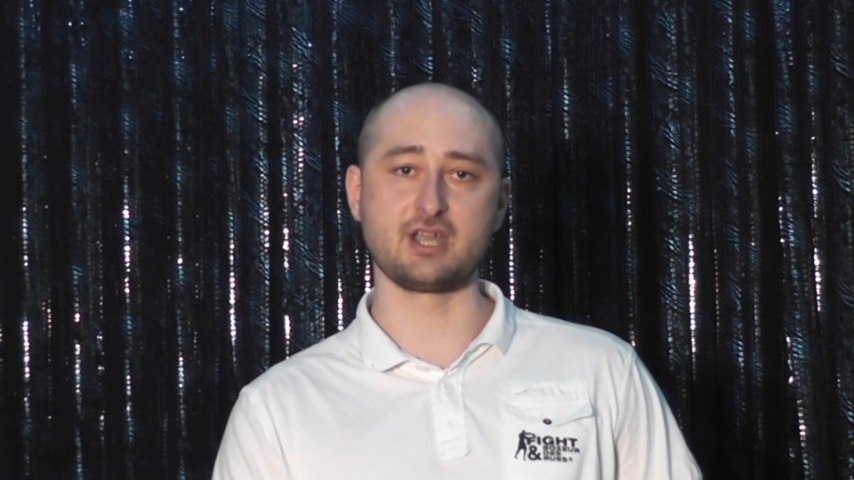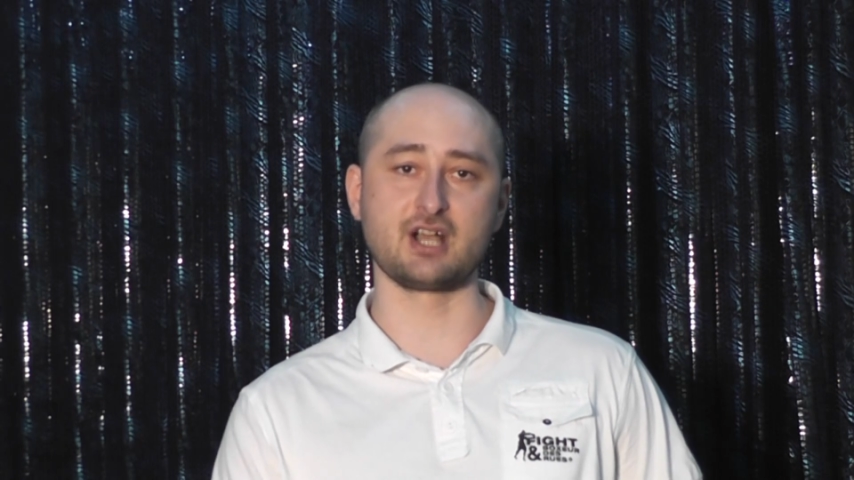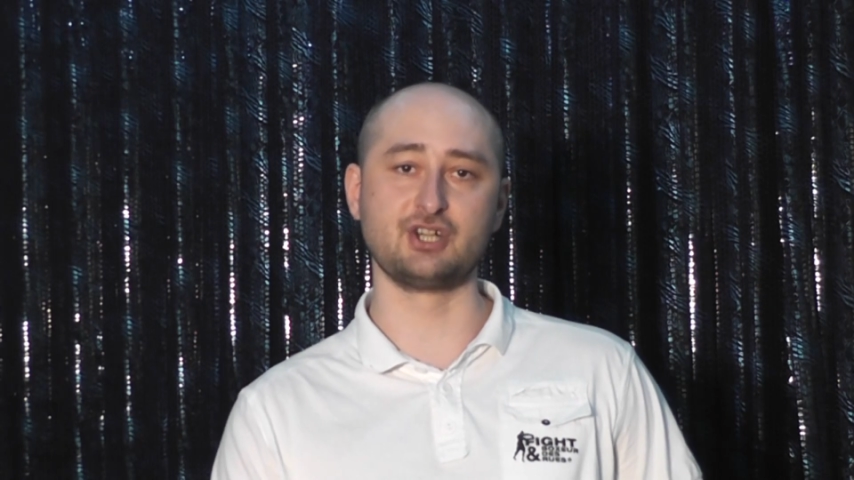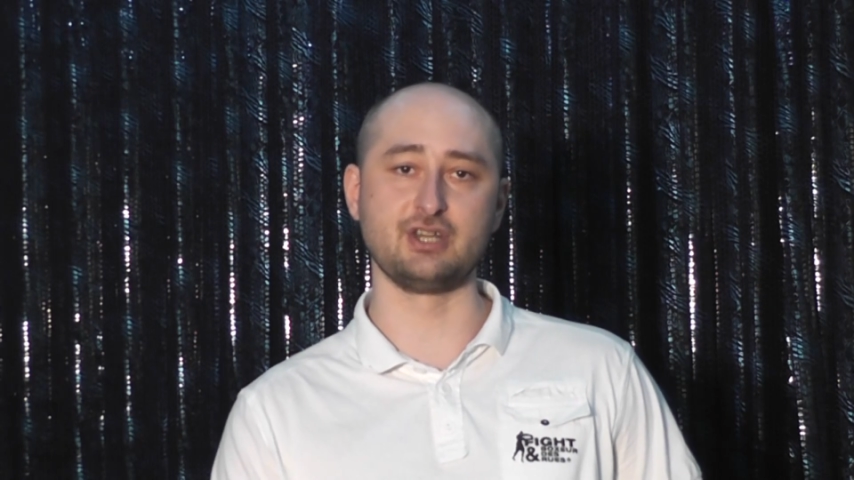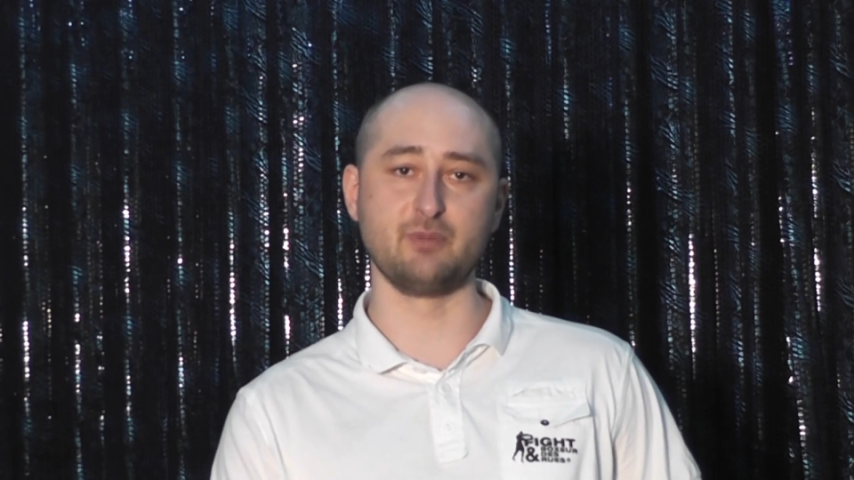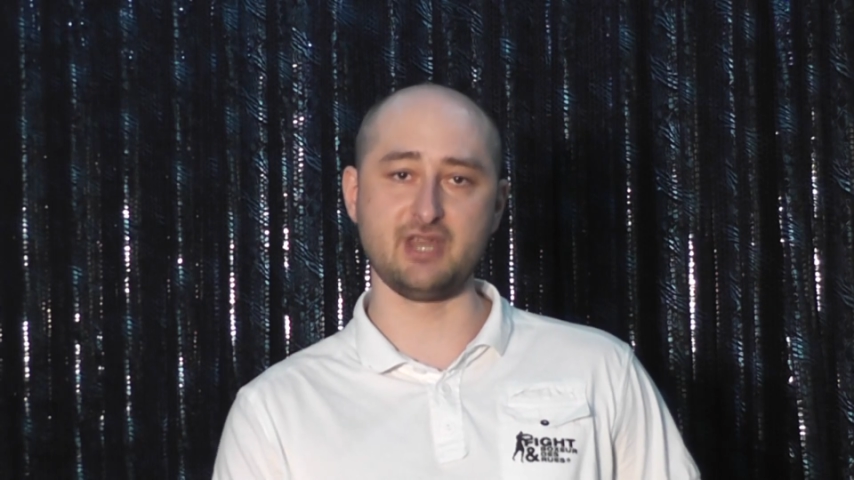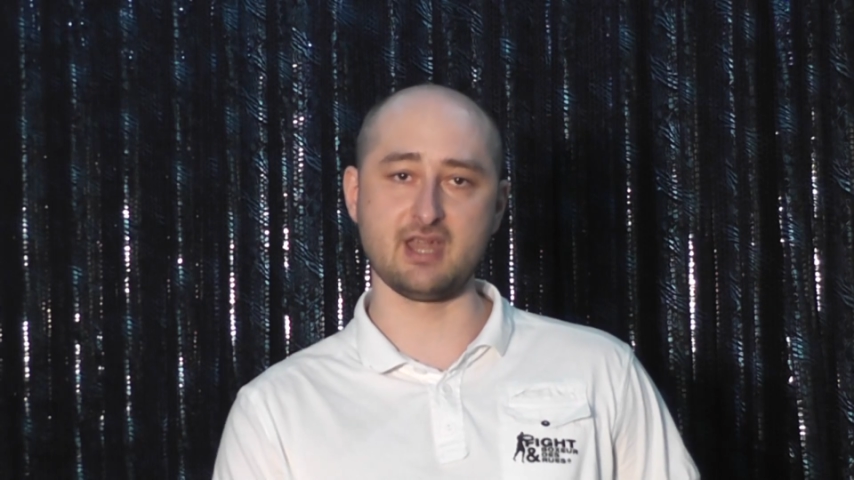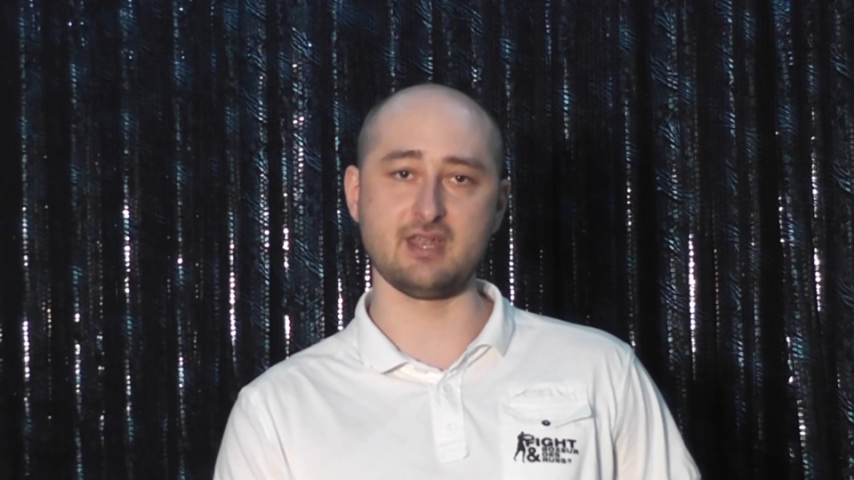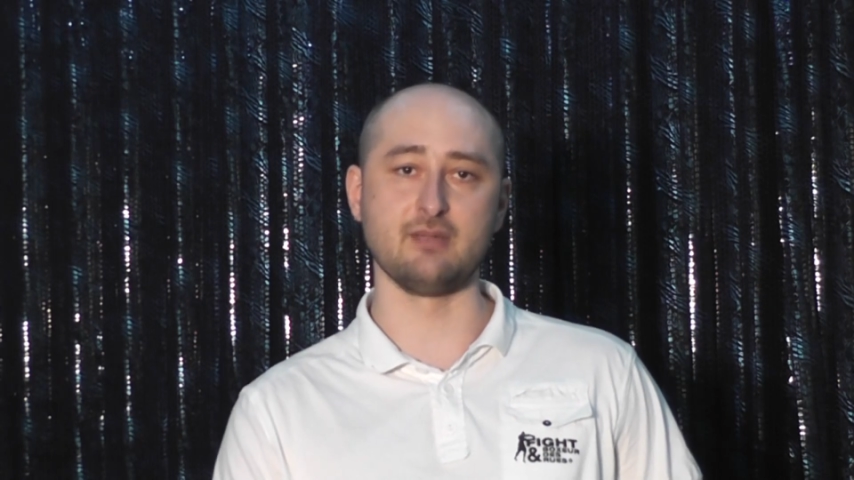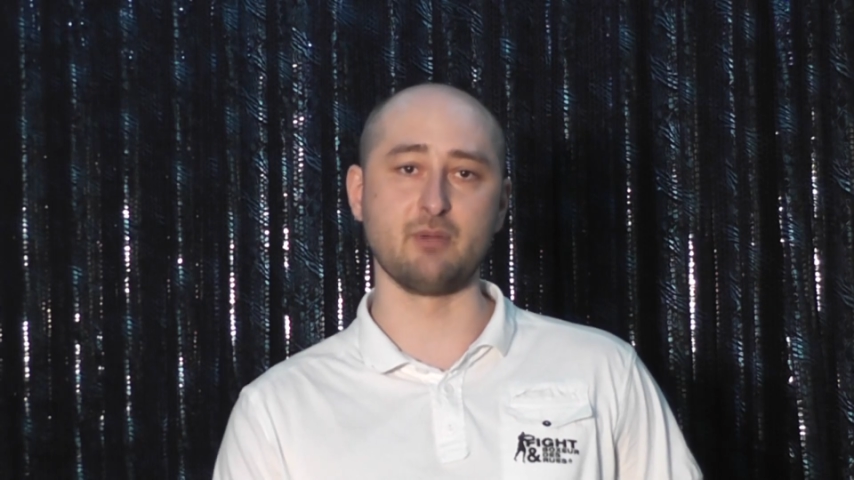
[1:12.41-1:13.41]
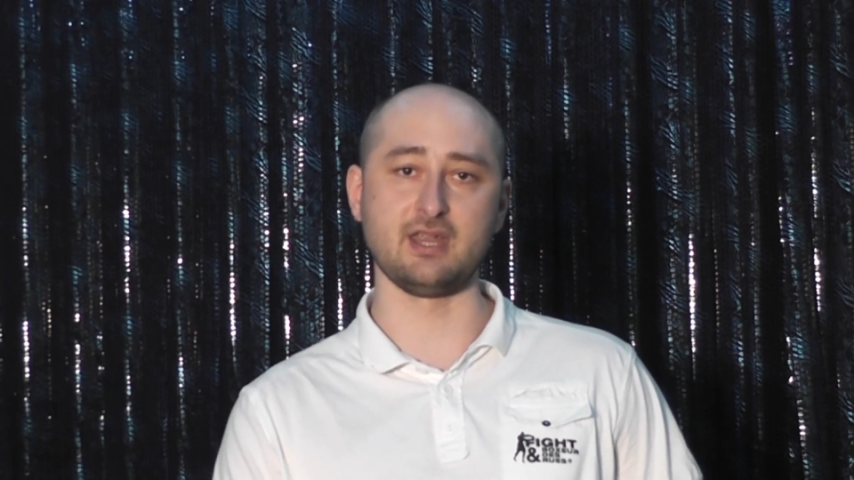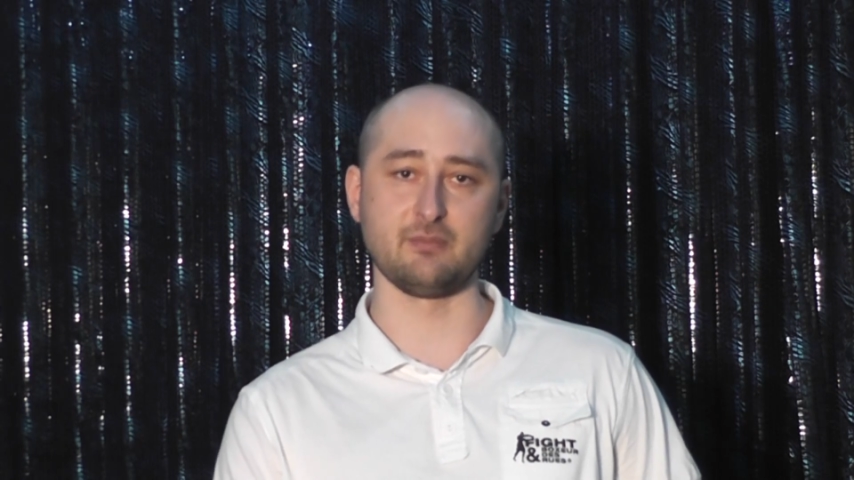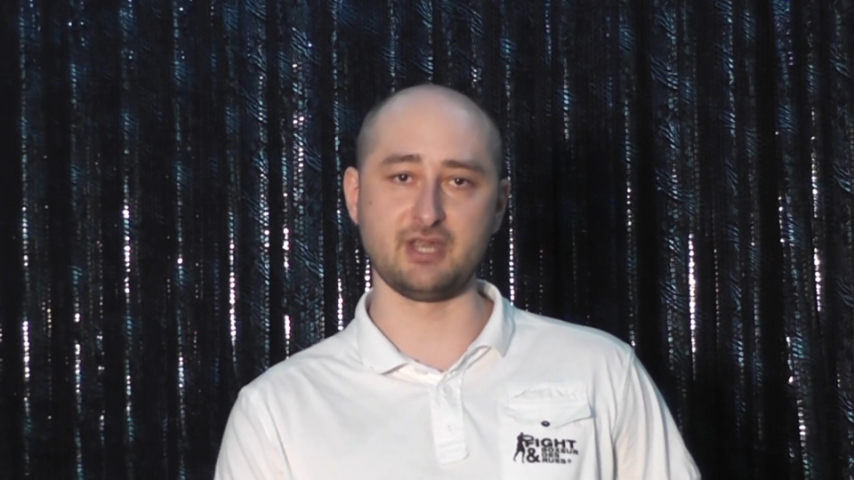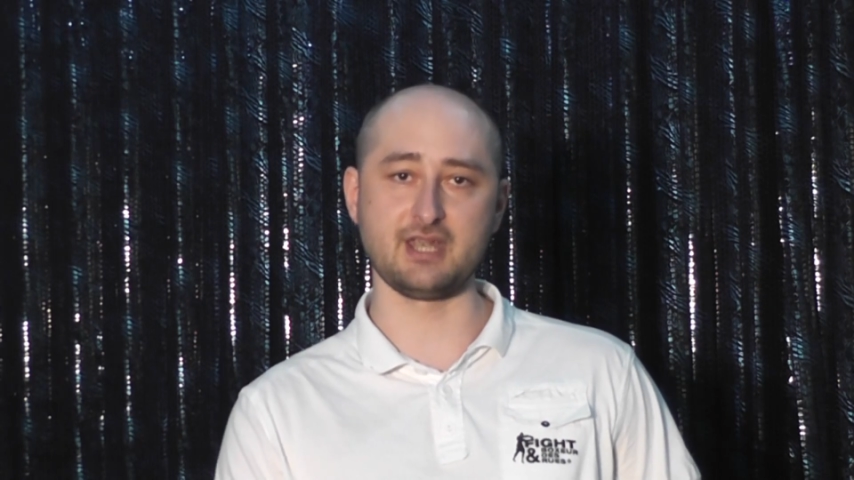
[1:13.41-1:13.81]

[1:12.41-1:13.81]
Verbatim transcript: как жить мне и моим